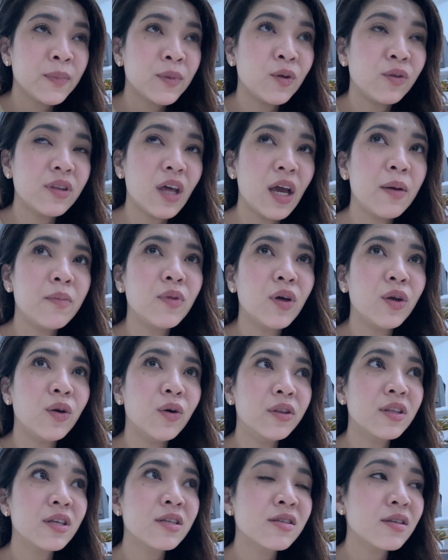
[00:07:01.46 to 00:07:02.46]
ng time na
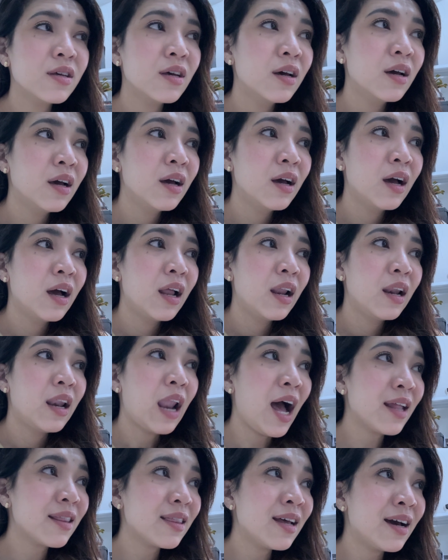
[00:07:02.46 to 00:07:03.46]
yun. Tapos,
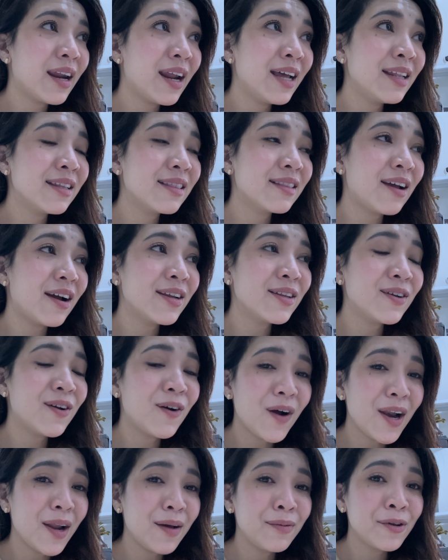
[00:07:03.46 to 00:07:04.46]
lahat ng credit card ko,
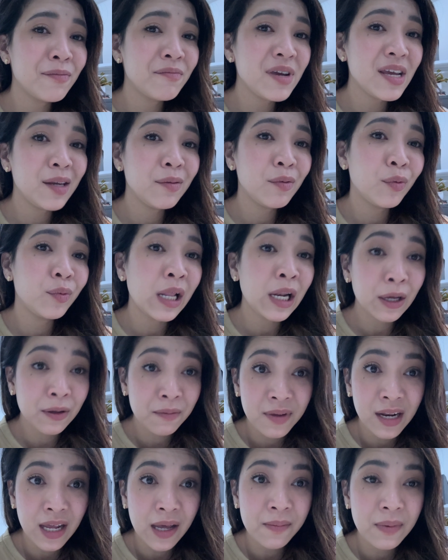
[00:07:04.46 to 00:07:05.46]
alam yung minimum na
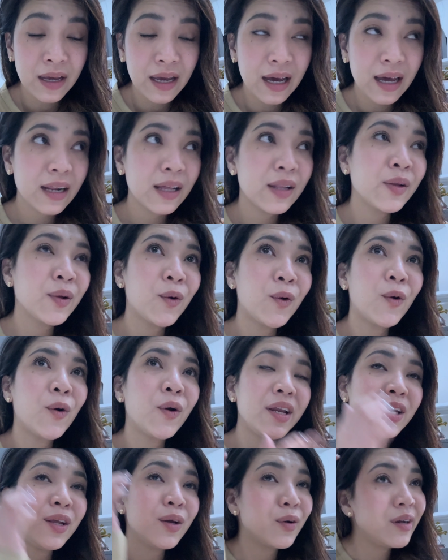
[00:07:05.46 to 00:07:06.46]
lang binabayaran ko.
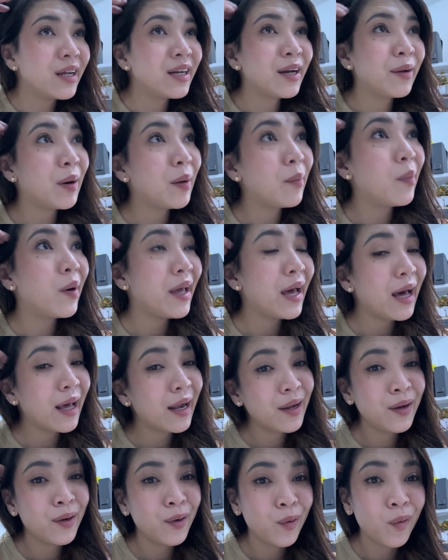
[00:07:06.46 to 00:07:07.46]
Hindi ko na
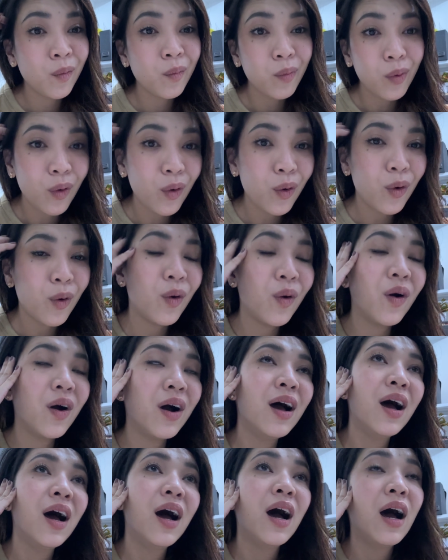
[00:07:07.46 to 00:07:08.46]
nababayaran yung buo.
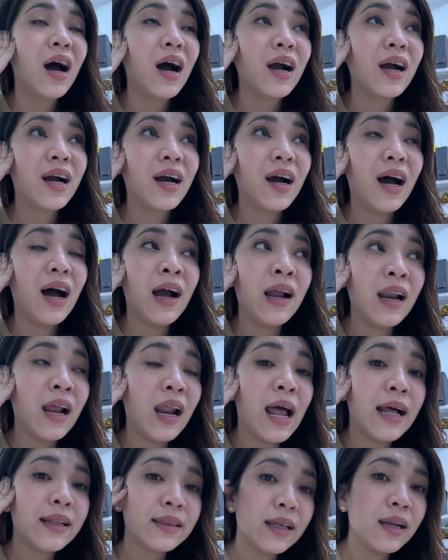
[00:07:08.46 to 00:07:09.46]
Ang
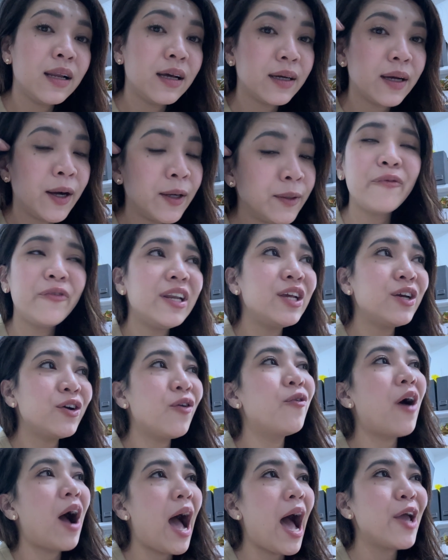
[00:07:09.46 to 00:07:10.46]
lala talaga. Feeling
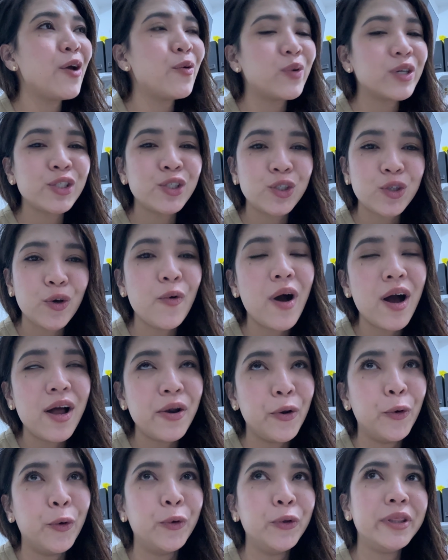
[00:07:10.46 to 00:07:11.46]
ko, I was so
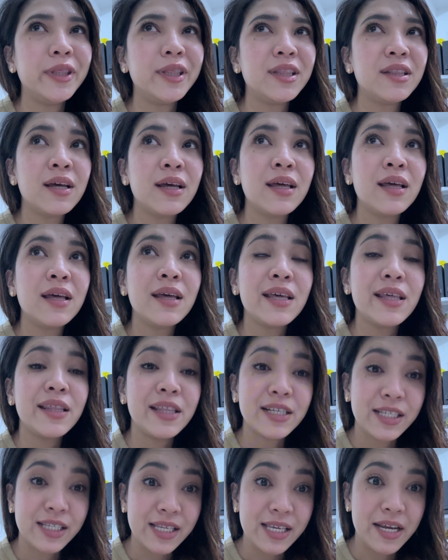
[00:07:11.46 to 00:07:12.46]
alone
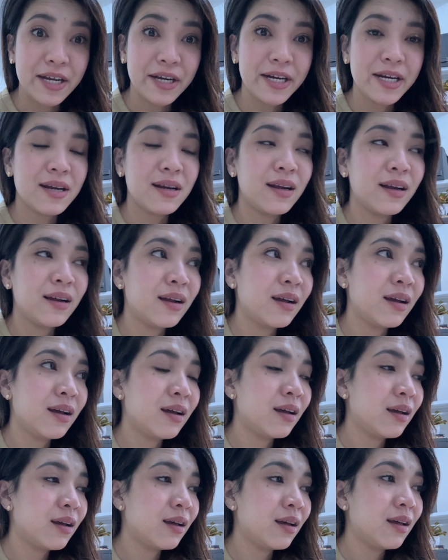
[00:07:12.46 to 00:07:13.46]
this year.
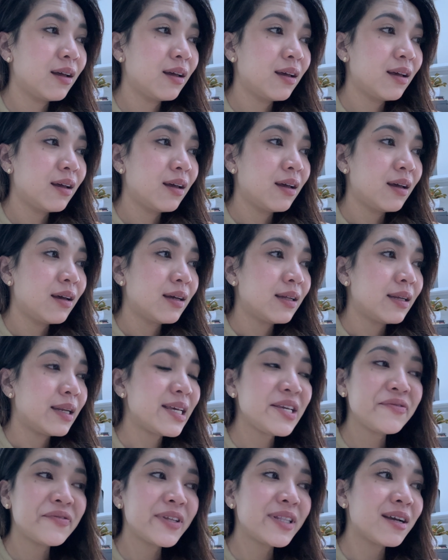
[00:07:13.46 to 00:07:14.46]
Na
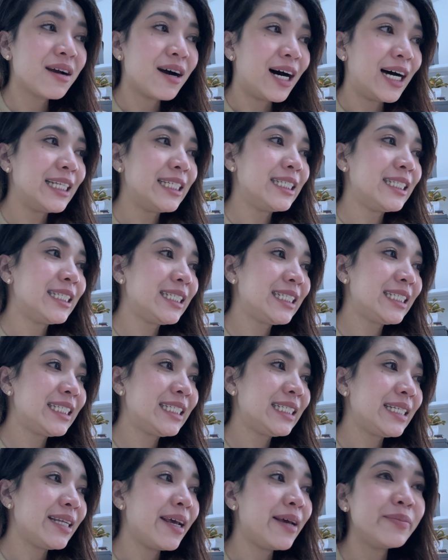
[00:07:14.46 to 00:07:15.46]
even God
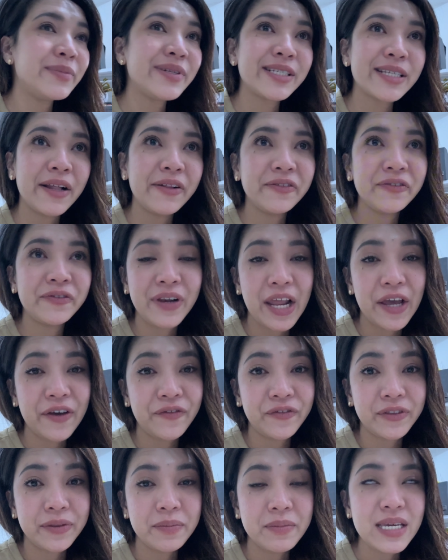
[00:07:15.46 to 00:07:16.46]
himself
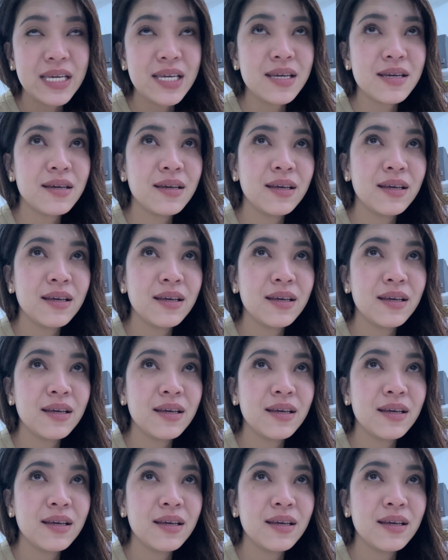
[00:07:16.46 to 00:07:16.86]
left me.